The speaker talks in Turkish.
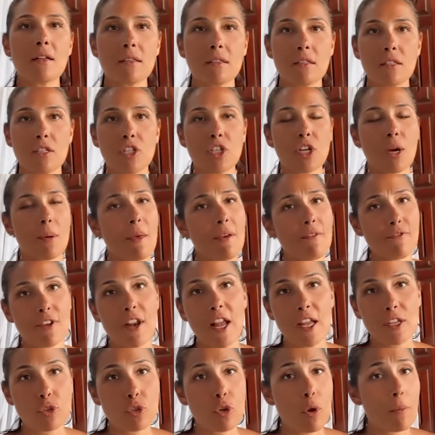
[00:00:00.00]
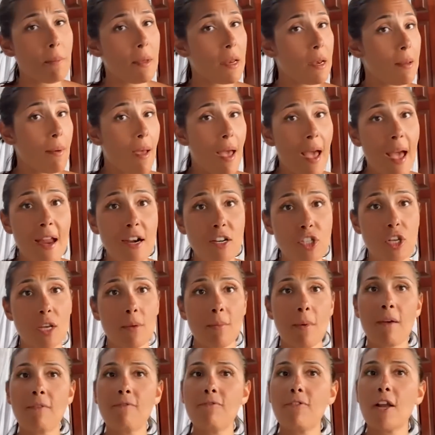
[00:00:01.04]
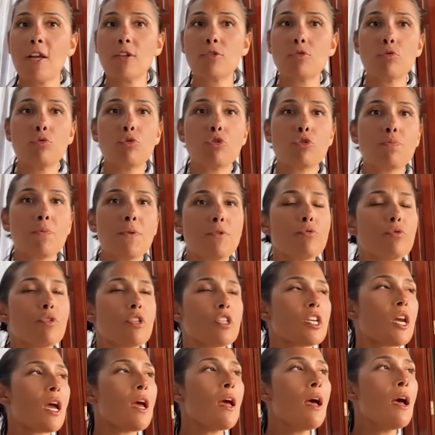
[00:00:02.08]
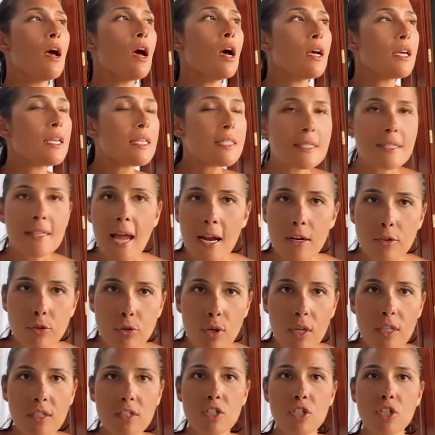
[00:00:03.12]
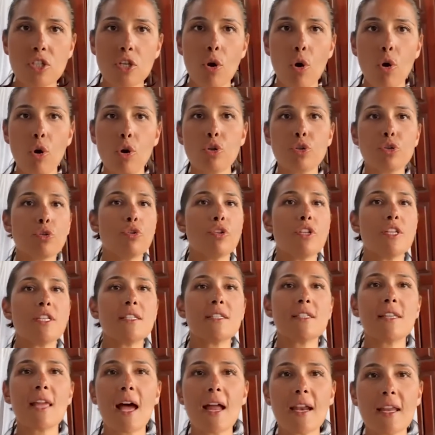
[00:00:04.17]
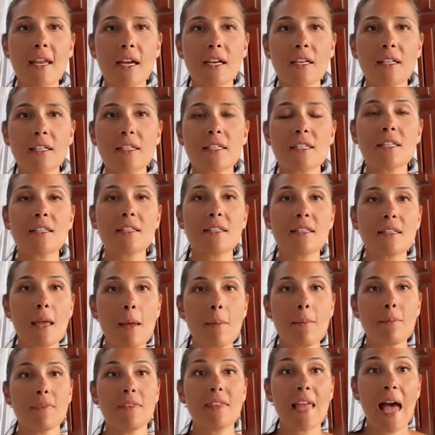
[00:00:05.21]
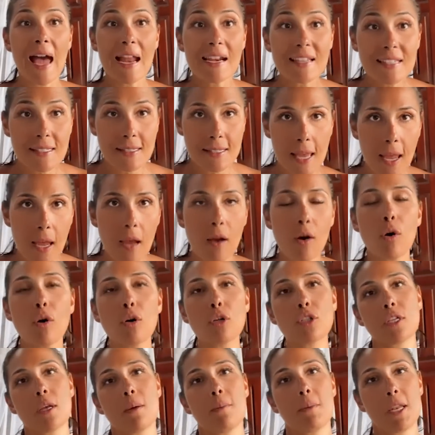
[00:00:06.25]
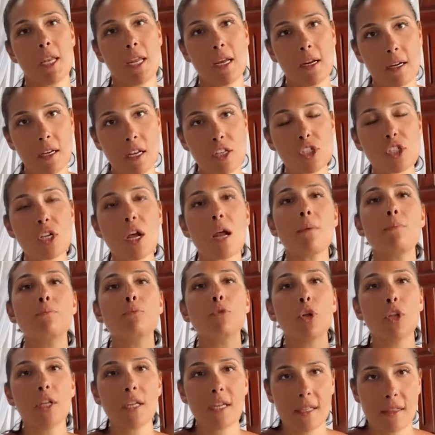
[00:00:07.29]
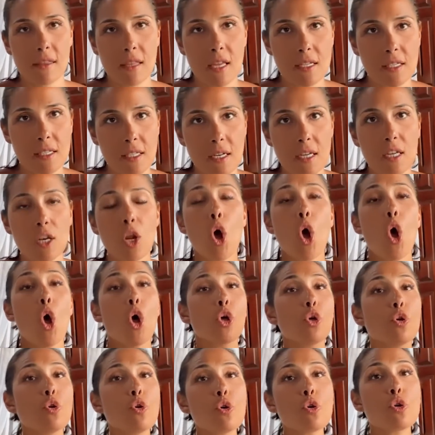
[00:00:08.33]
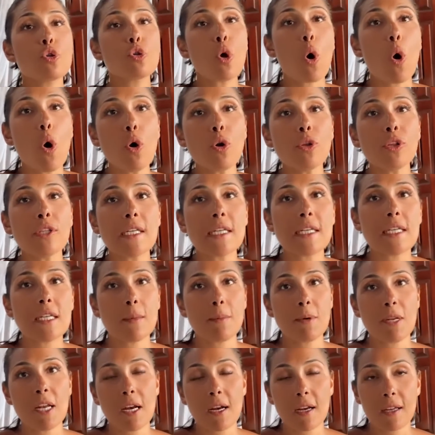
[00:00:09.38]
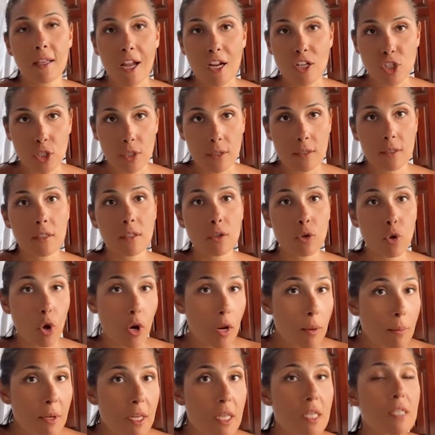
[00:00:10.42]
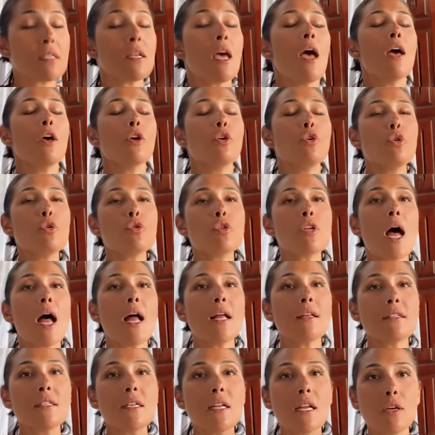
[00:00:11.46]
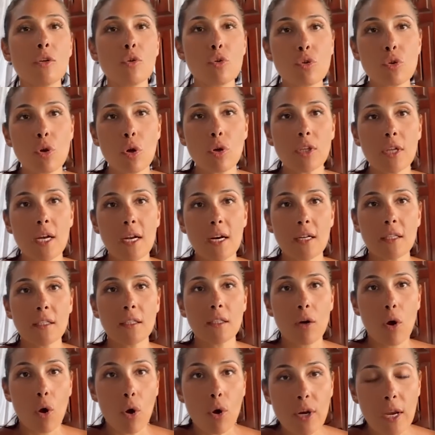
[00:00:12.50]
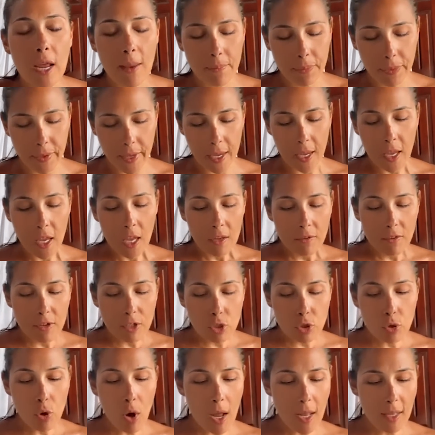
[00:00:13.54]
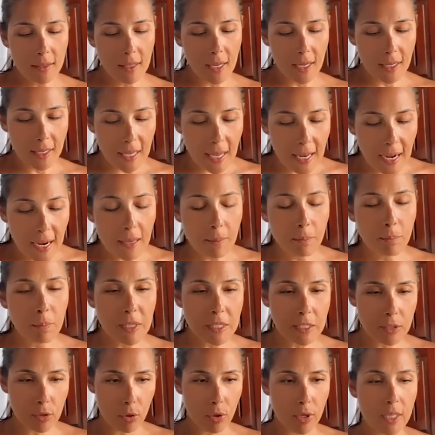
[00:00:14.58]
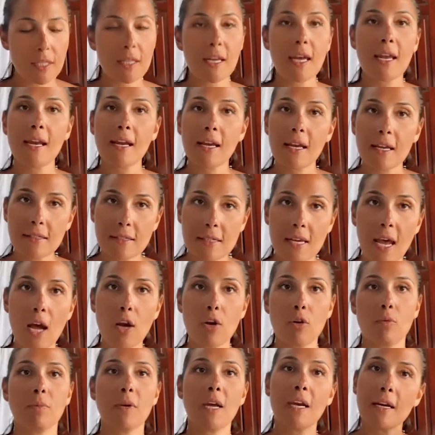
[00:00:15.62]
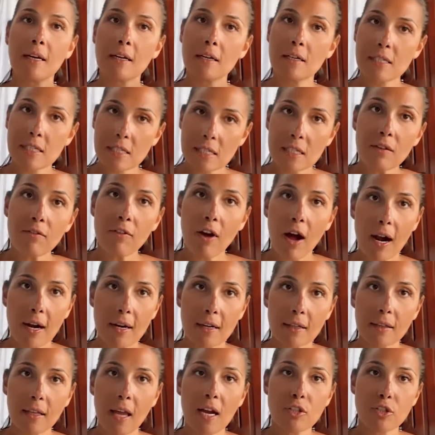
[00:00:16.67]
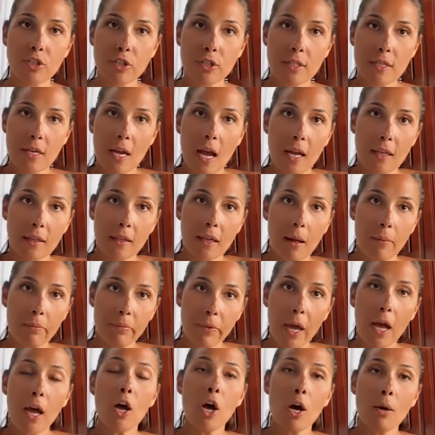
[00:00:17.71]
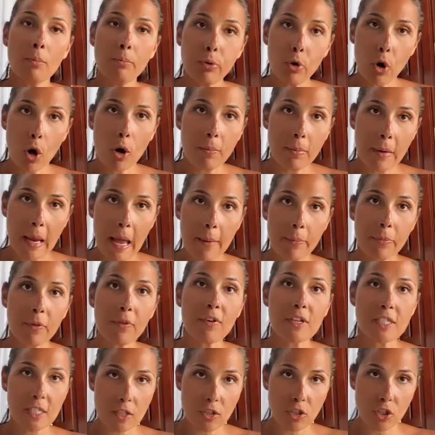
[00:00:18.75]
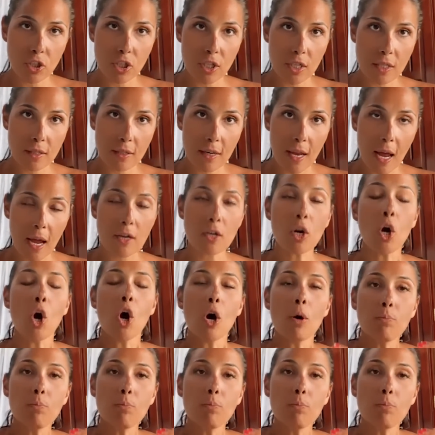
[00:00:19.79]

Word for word: arttıracağım enflasyon benim her şeyim enflasyon düşmediği sürece ister tüketici ölsün ister yarılsın de, derse o zaman arkadaşlar dolar endeksinin 112 bine kadar çıktığını görebiliriz. 106 ile 110 aralığı önemli ve şu anda gerek bitcoin gerek ethereum gerek riskli varlıklar ciddi anlamda problemli ve satış yediler.